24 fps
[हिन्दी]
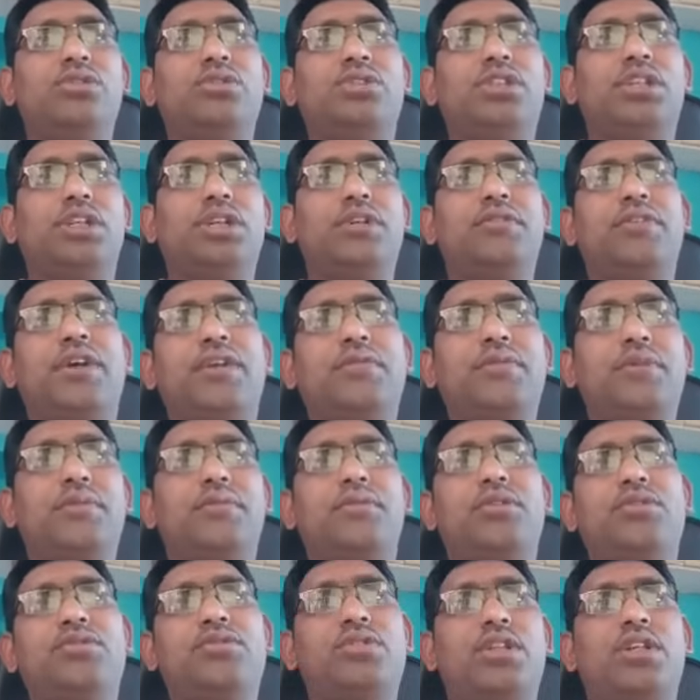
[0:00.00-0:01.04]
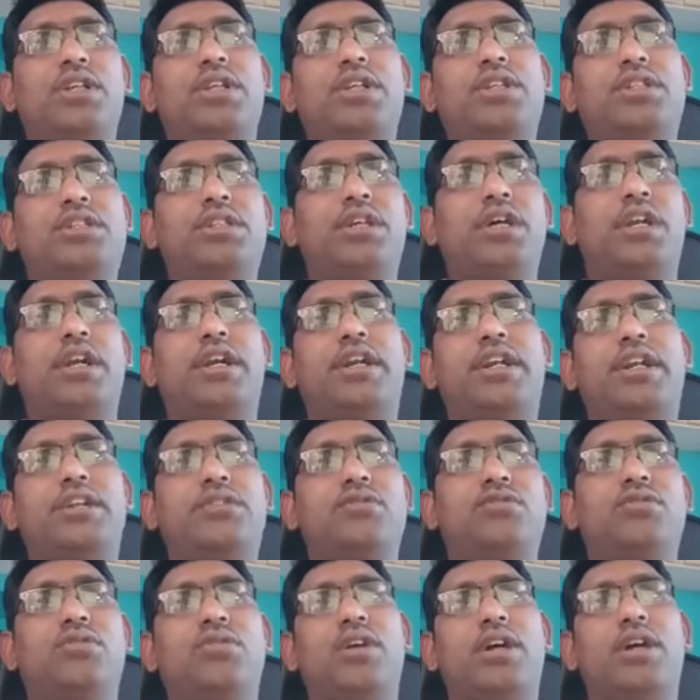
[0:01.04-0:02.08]
थर्टी फाइव नंबर क्वेश्चन है इसका राइट
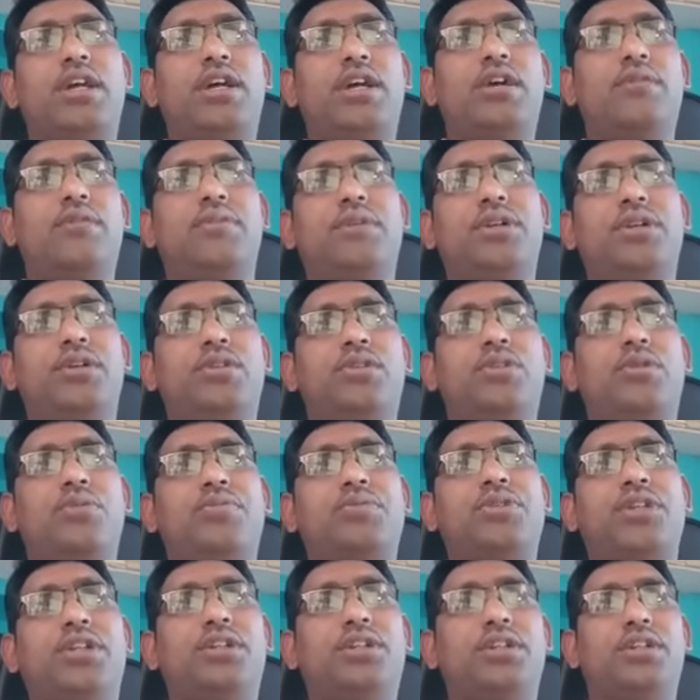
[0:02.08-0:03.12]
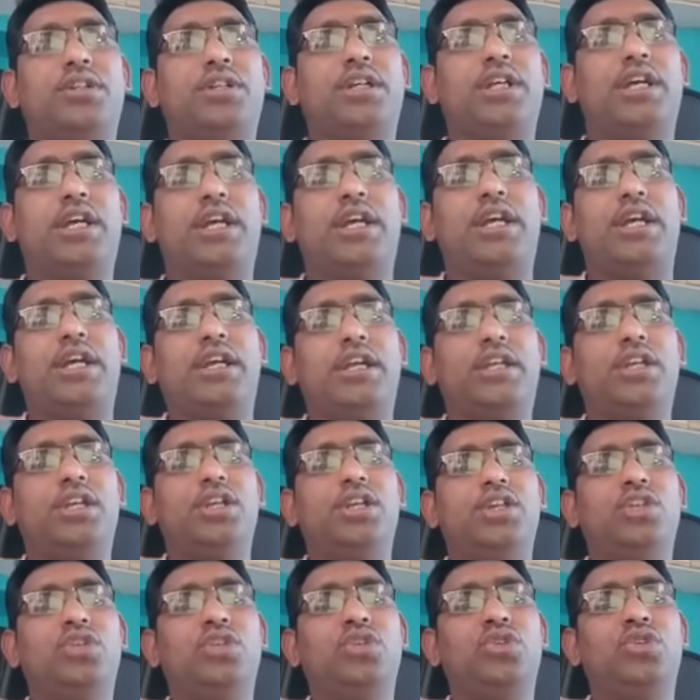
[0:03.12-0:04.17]
आंसर होगा यहाँ पर ऑप्शन ए
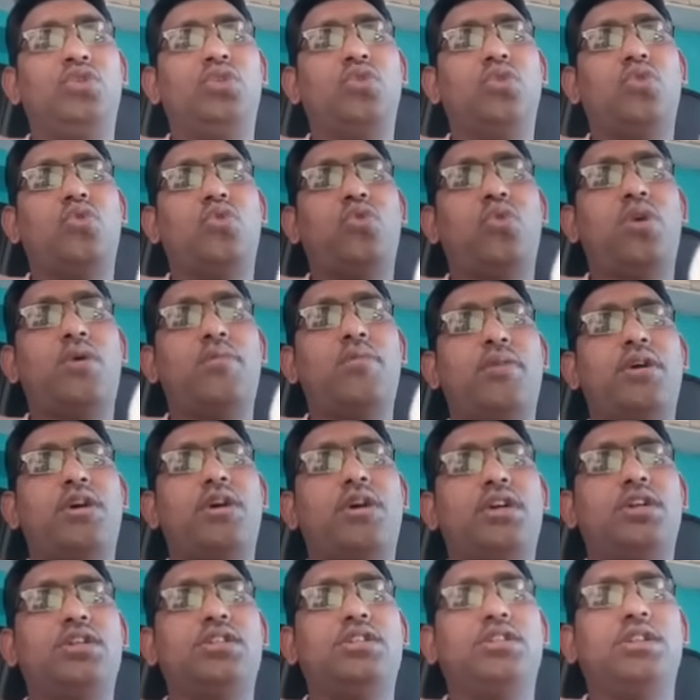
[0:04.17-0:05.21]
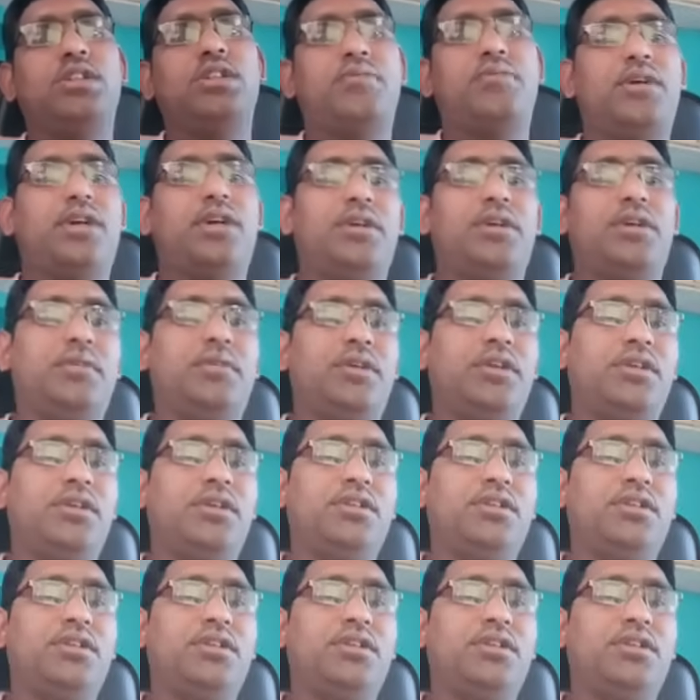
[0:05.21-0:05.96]
योकोआमा जापान में